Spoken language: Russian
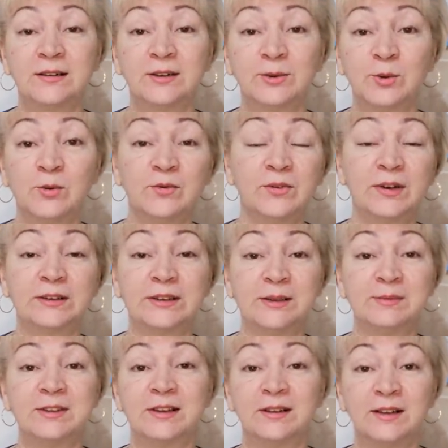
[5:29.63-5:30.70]
готовка,
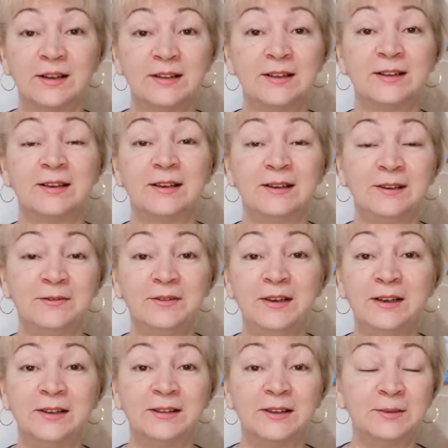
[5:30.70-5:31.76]
там салатики,
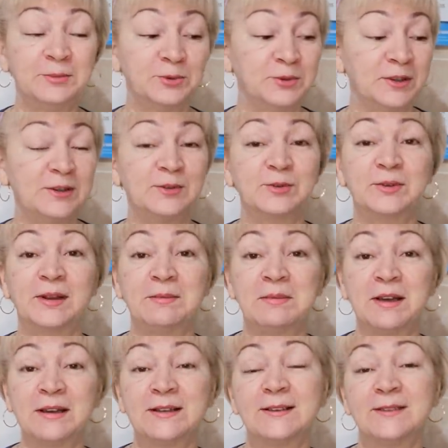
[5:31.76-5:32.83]
оливье, там туда-сюда,
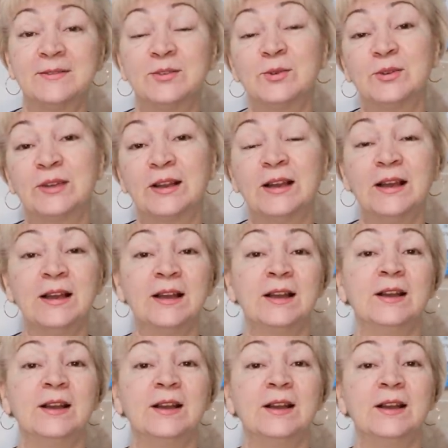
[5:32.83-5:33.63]
мясо, все это.